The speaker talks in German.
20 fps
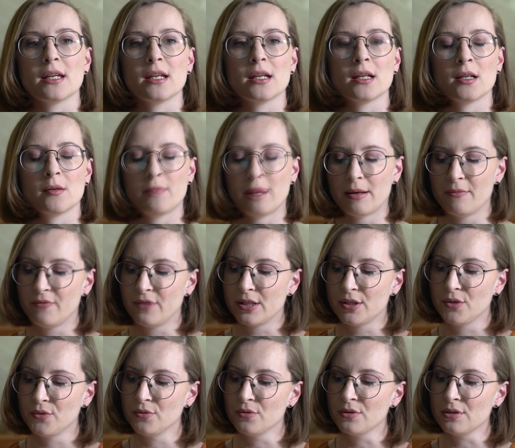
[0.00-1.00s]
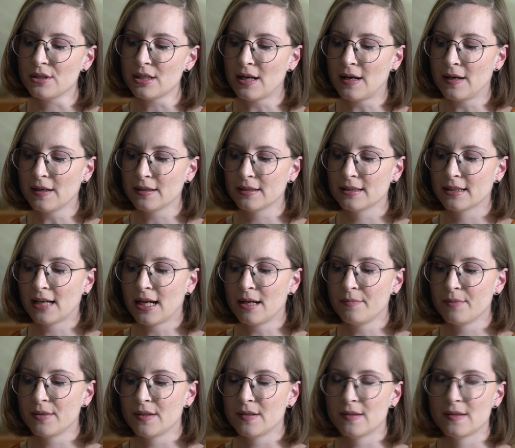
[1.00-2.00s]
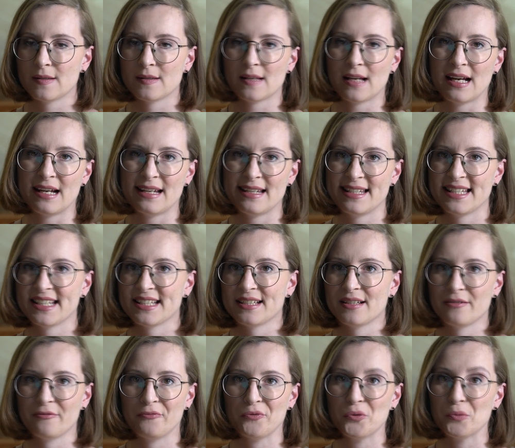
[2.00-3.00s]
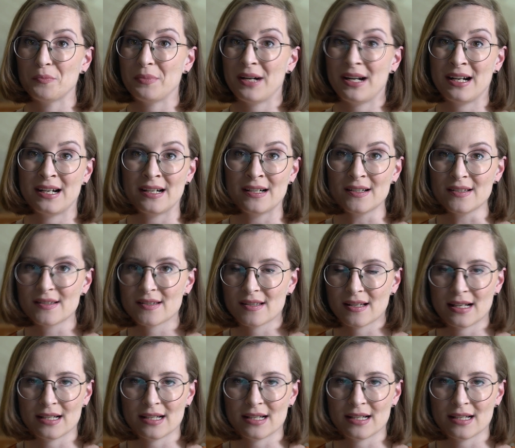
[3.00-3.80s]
äh, beim Weltjugendtag gab es einige Fauxpas.